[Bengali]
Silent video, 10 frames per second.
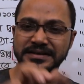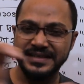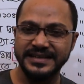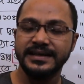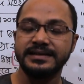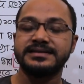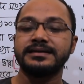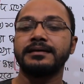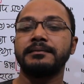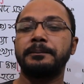ডিটেলস
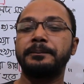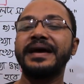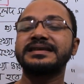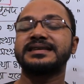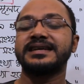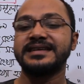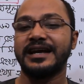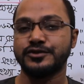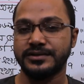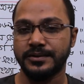বেসিক
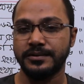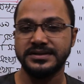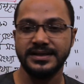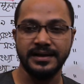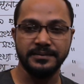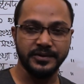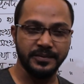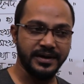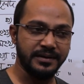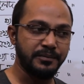নিয়ে আলোচনা করেছিলাম
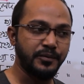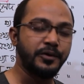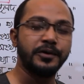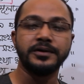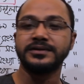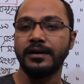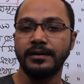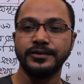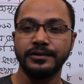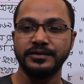তোমার মূলদ
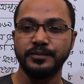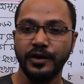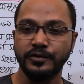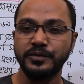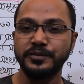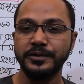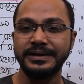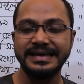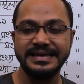অমূলদ বর্গমূল